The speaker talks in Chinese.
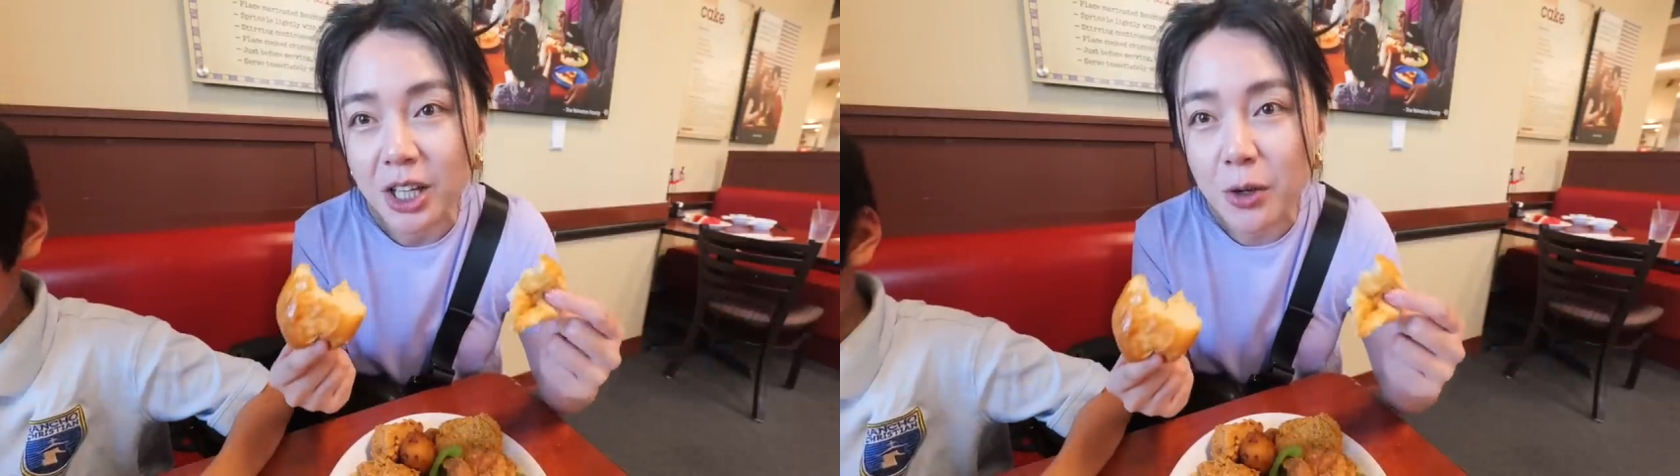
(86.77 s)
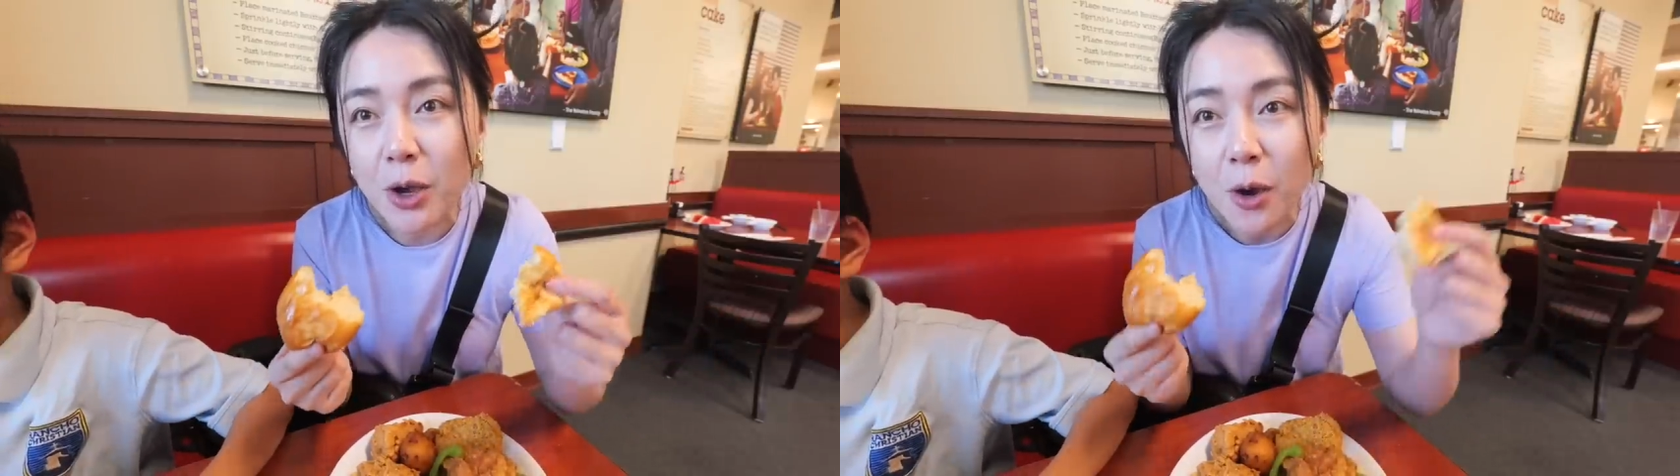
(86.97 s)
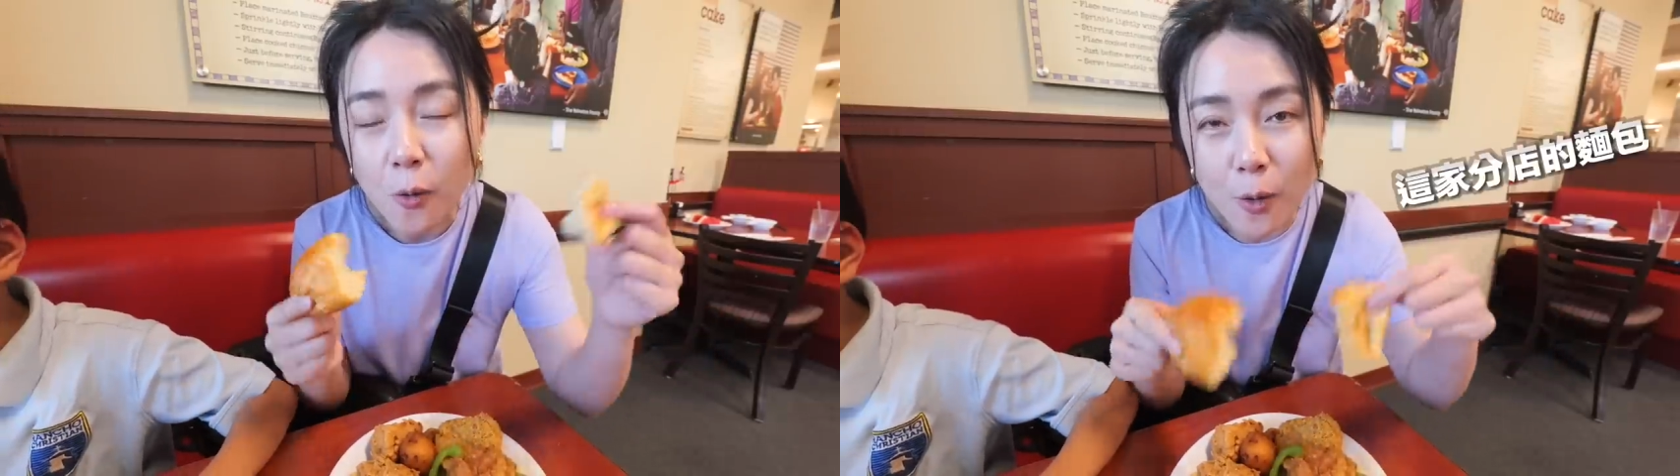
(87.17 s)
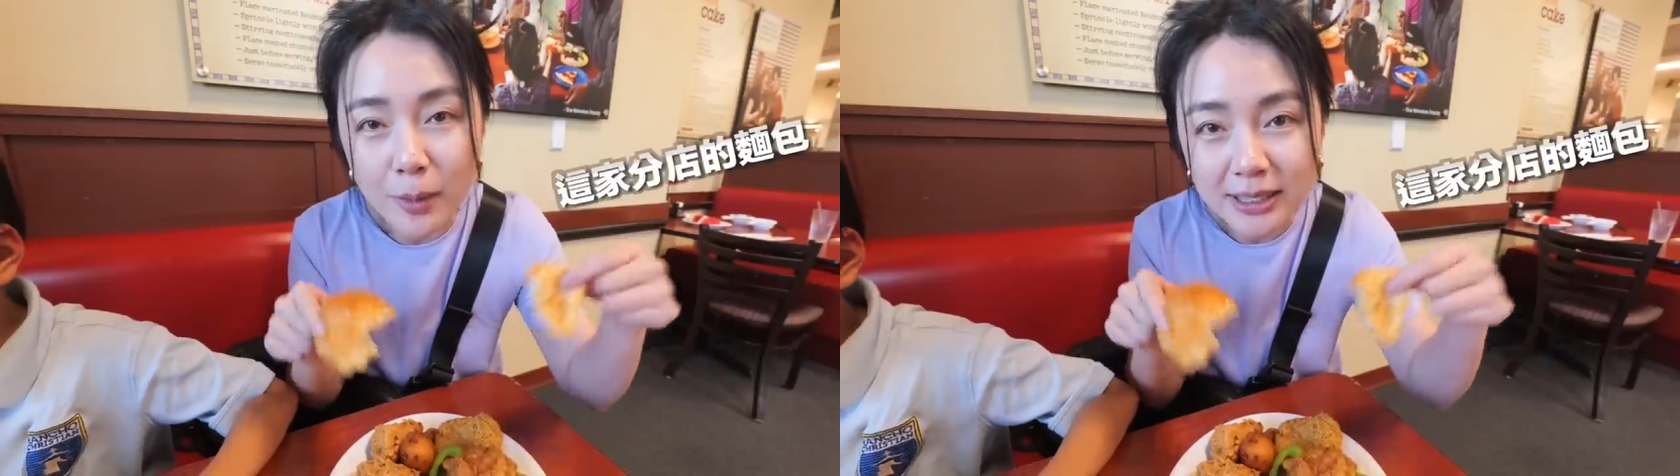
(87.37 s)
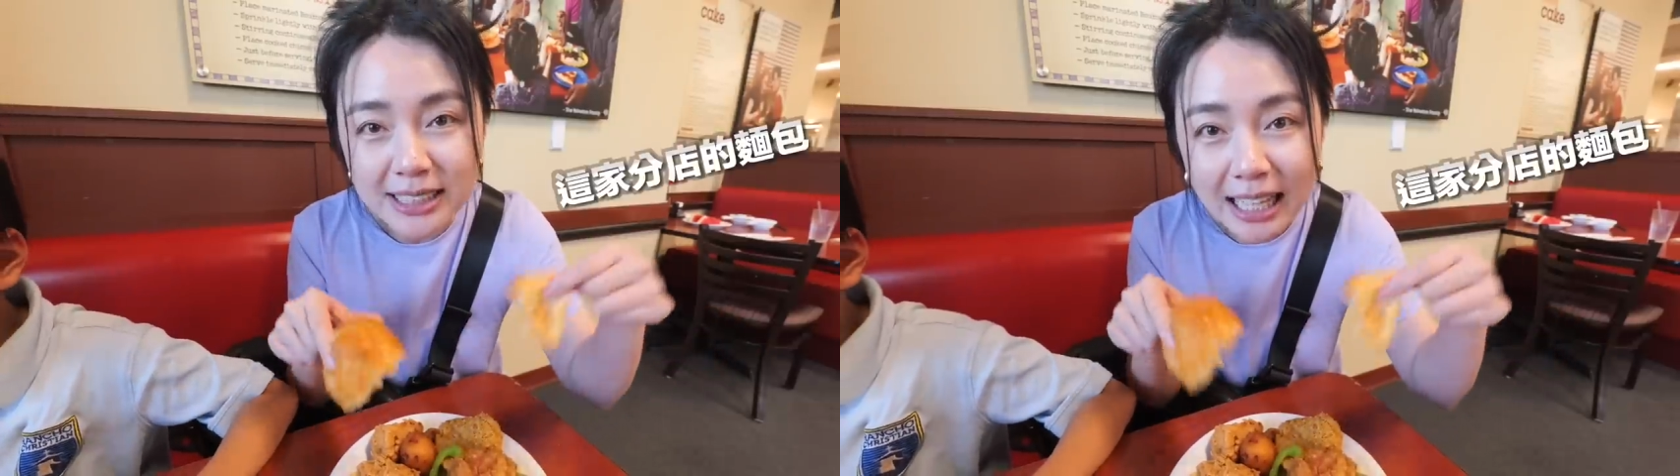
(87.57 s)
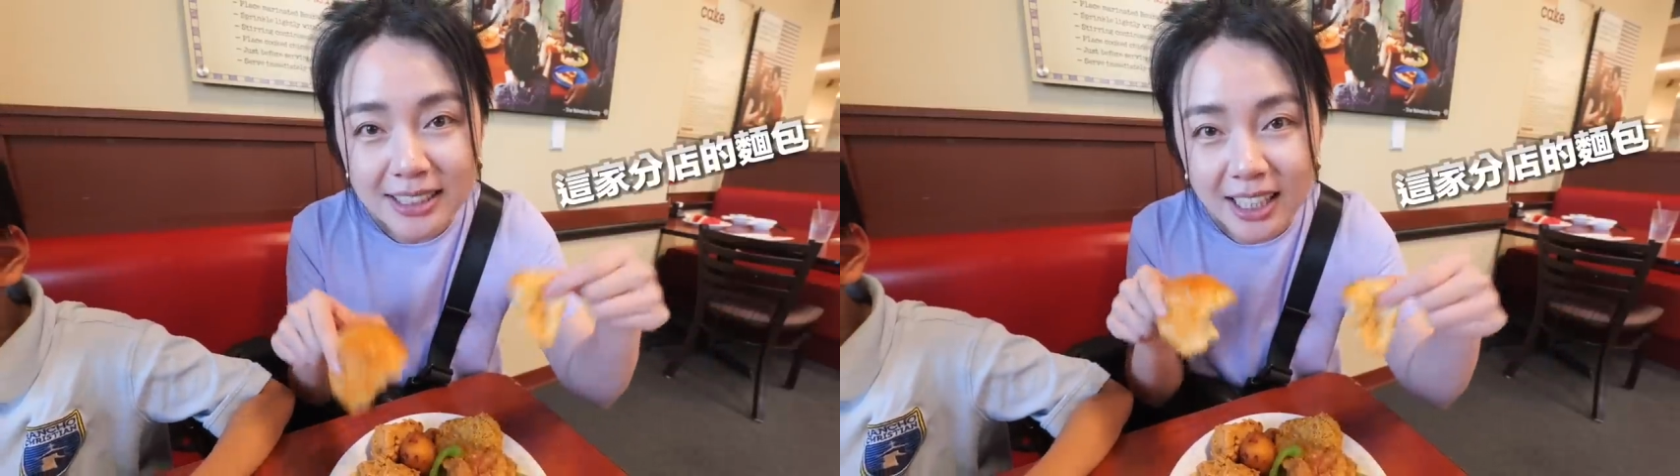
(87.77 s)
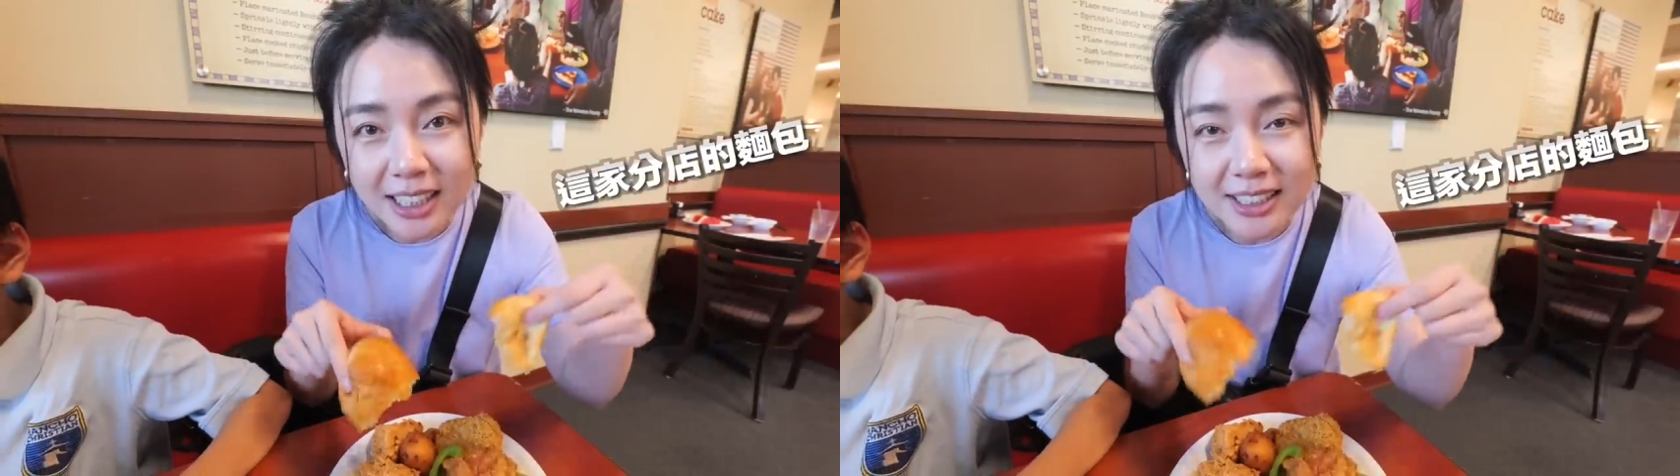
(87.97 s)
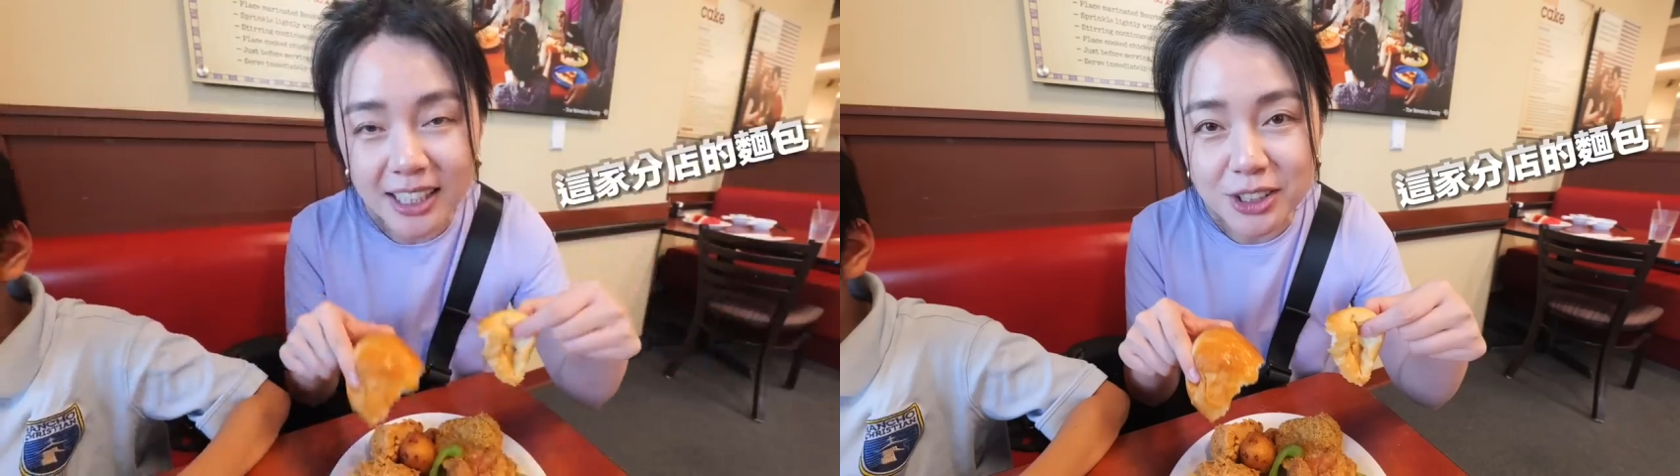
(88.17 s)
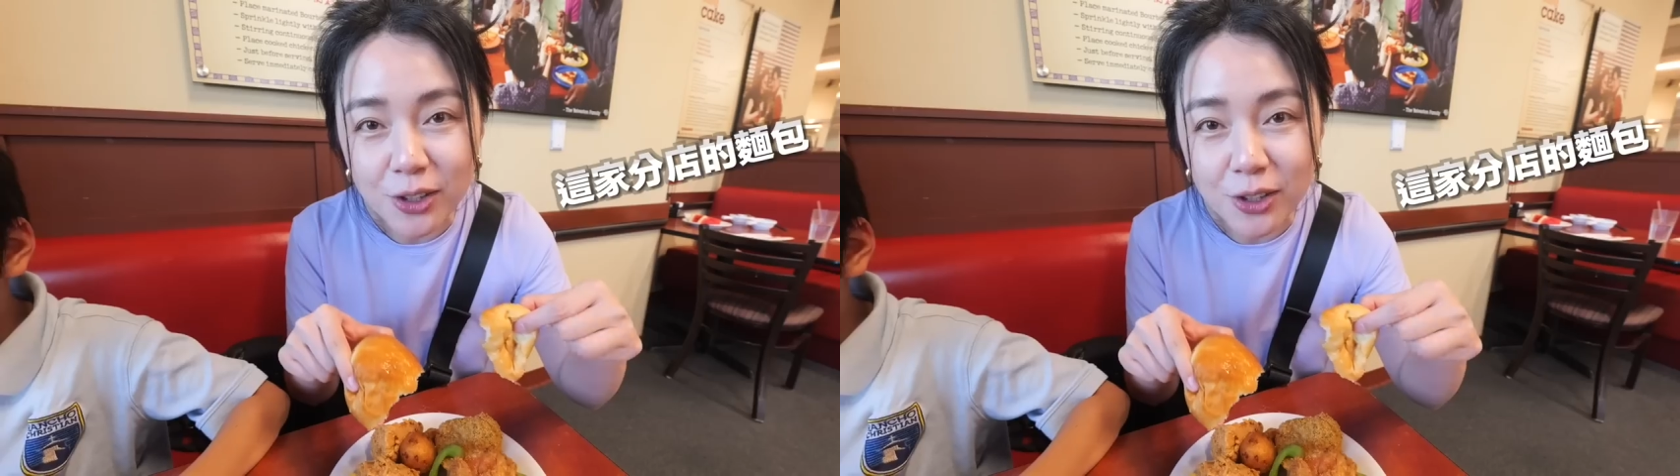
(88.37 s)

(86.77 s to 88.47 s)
因为我们家这一间